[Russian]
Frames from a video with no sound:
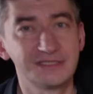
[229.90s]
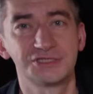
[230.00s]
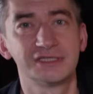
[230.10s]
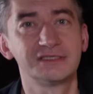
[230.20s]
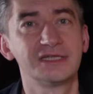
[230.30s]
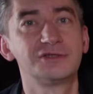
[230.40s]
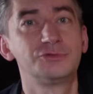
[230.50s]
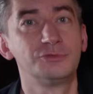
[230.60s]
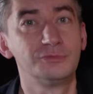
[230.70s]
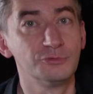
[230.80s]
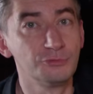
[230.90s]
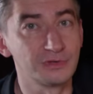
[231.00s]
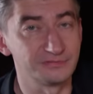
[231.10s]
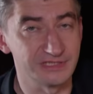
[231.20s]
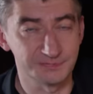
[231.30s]
это человек на том
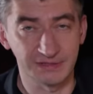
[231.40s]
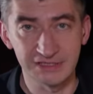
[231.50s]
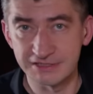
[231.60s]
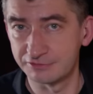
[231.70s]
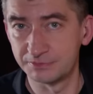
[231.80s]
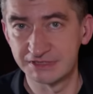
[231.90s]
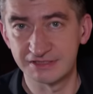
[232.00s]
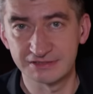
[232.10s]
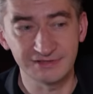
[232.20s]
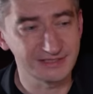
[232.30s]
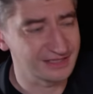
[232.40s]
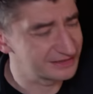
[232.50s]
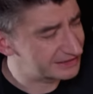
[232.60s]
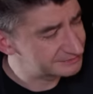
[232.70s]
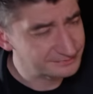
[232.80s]
уровне исполнительского мастерства,
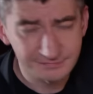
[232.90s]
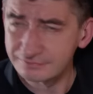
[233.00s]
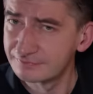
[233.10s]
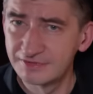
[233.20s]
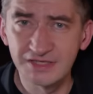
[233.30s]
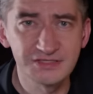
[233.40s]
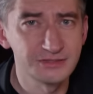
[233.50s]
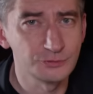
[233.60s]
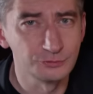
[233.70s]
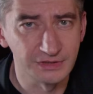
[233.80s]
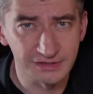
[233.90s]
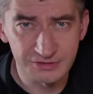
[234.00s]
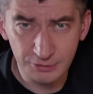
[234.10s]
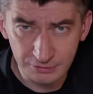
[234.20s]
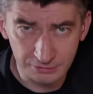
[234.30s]
когда три струнки
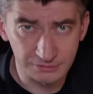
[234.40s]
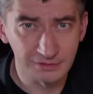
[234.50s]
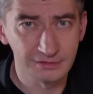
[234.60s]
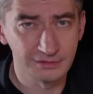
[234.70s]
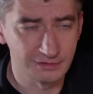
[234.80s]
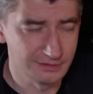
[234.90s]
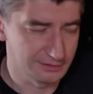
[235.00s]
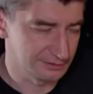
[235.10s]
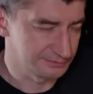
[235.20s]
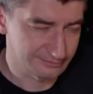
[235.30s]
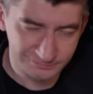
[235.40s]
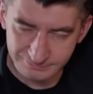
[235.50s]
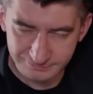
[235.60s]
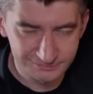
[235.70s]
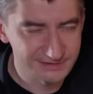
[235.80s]
дернул, но
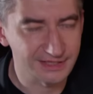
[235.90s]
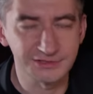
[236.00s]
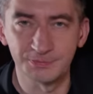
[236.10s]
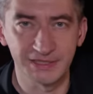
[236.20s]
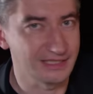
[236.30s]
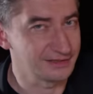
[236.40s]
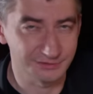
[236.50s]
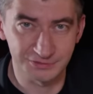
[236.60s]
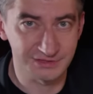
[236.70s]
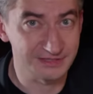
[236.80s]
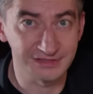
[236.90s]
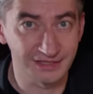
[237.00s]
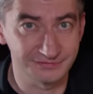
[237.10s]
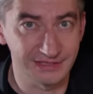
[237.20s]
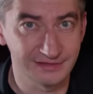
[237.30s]
сразу понятно, кто здесь
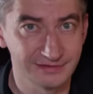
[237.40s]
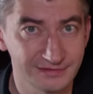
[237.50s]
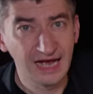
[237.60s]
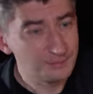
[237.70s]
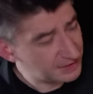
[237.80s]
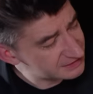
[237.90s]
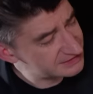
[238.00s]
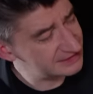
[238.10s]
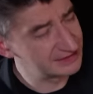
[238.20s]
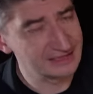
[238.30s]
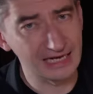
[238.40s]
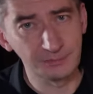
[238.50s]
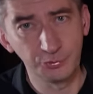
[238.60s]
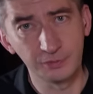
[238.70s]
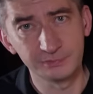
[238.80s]
главный. Обалденный
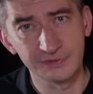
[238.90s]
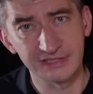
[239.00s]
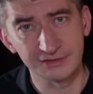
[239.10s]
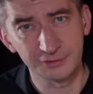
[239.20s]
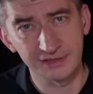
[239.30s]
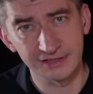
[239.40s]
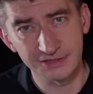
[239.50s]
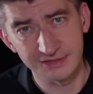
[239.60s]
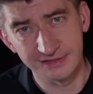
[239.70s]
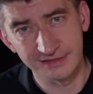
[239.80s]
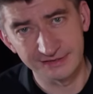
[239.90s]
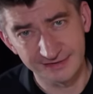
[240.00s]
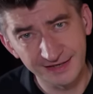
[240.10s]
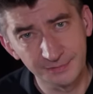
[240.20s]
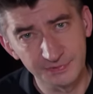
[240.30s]
альбом, под который, конечно,
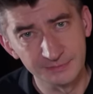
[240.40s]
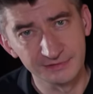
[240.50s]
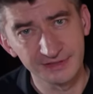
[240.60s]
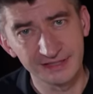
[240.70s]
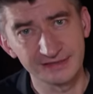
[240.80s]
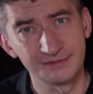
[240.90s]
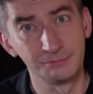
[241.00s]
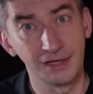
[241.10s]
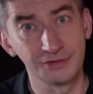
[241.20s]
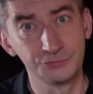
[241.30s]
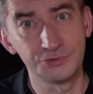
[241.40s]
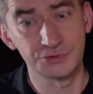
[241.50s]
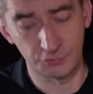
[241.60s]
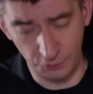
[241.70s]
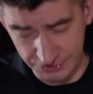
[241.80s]
так и подмывает махнуть
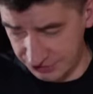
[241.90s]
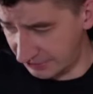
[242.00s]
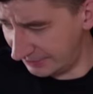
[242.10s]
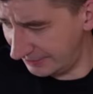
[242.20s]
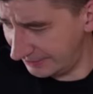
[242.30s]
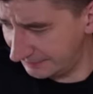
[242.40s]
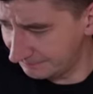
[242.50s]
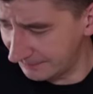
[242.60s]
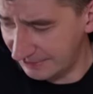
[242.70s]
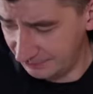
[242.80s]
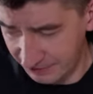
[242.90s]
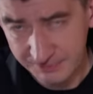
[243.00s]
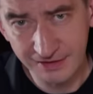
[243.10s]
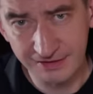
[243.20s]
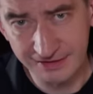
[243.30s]
скотча. И для
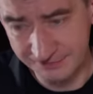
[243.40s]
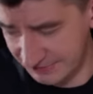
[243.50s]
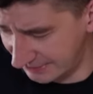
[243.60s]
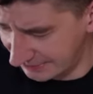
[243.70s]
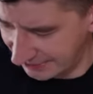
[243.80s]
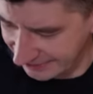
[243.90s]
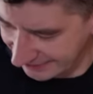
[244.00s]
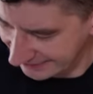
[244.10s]
примера я взял